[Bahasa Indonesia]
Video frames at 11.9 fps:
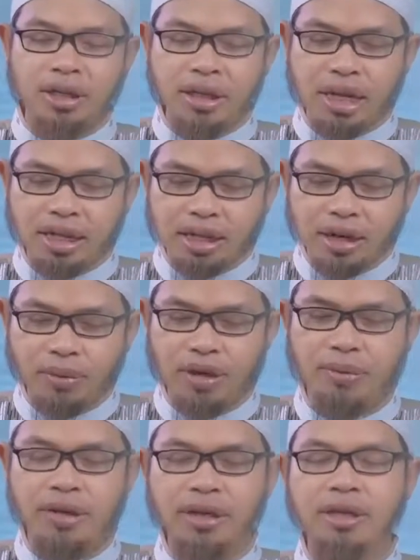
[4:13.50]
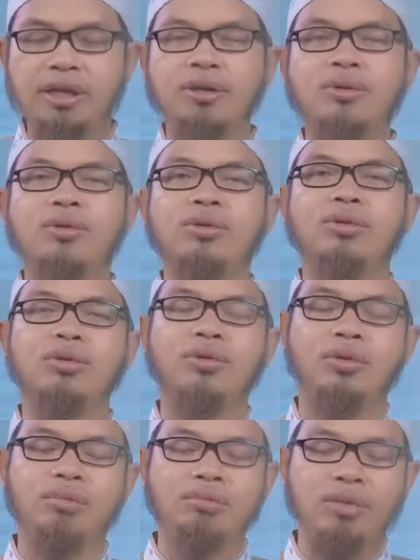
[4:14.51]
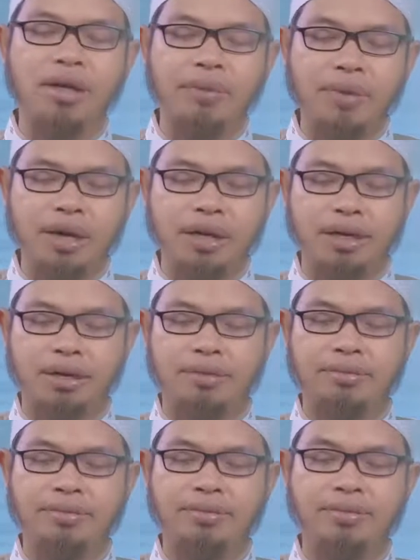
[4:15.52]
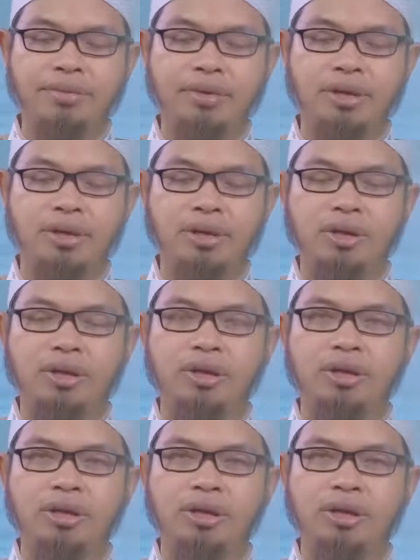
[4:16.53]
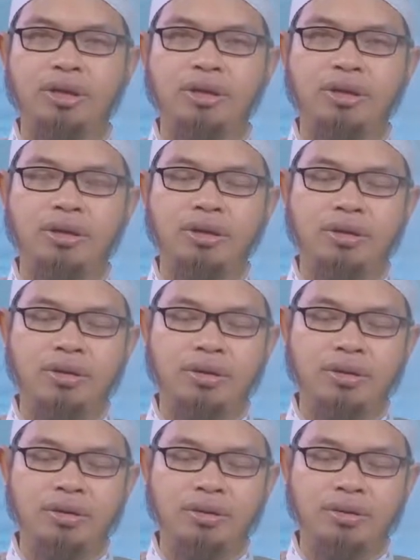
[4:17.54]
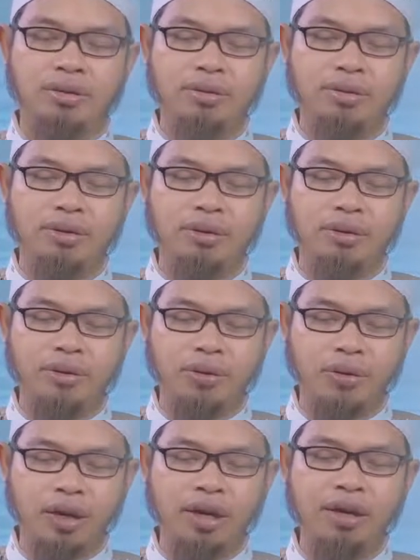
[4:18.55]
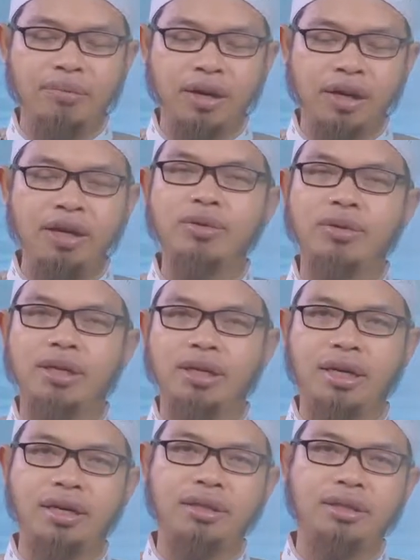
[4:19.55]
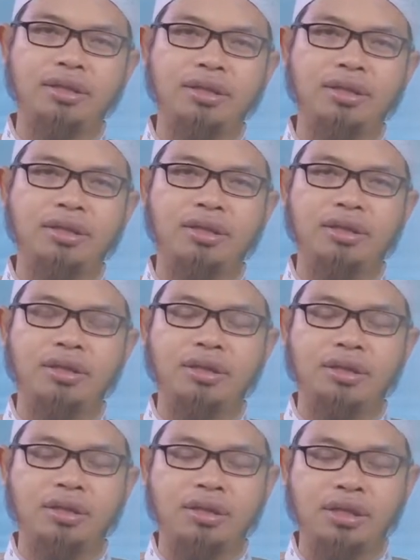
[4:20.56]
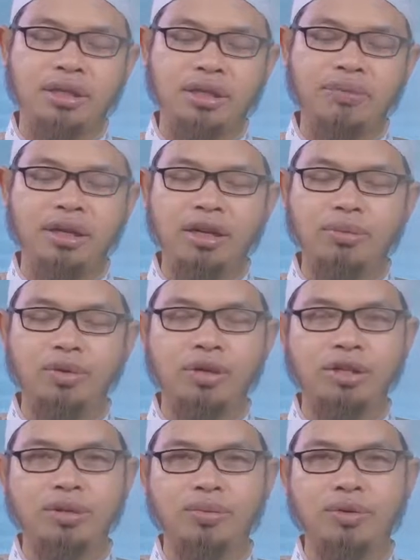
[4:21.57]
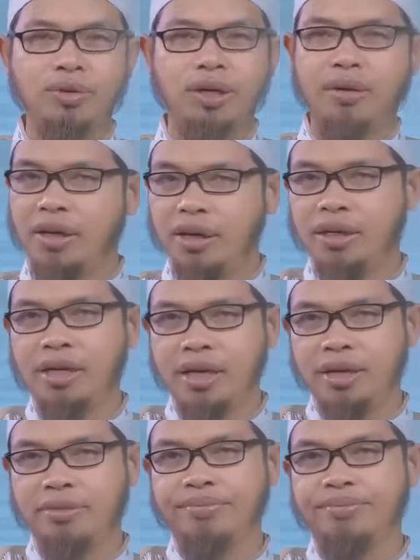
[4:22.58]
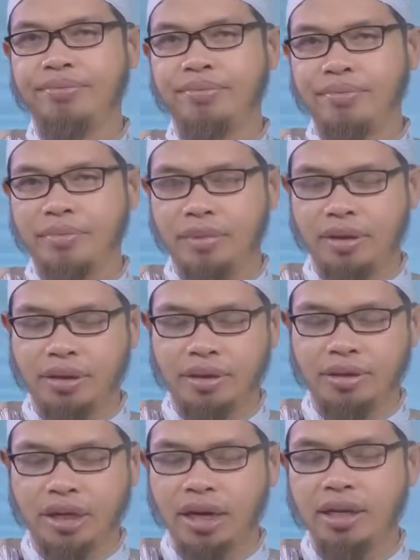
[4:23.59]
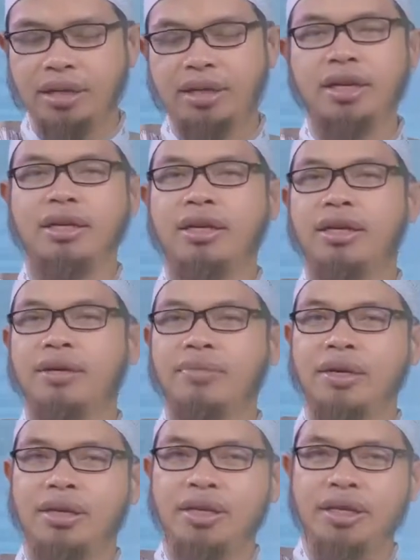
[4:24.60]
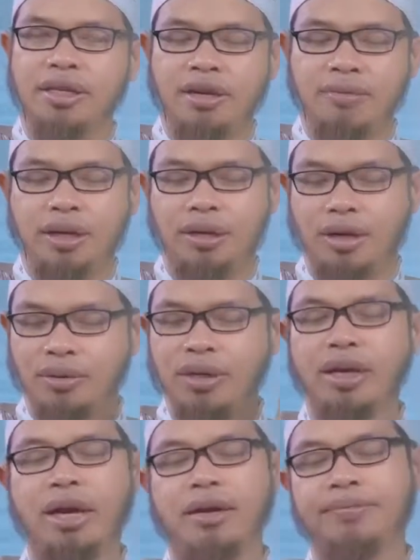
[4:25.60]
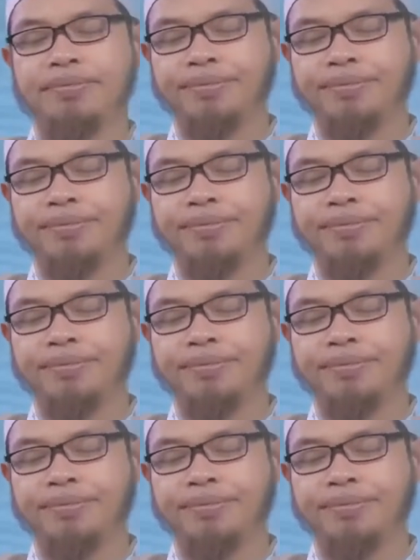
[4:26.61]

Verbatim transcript: dan tidak boleh bagi dia untuk meremehkan uh, orang yang berilmu tentang disiplin ilmu tersebut yang mana dia Eh, jahil tentangnya yang mana dia tidak mengetahuinya.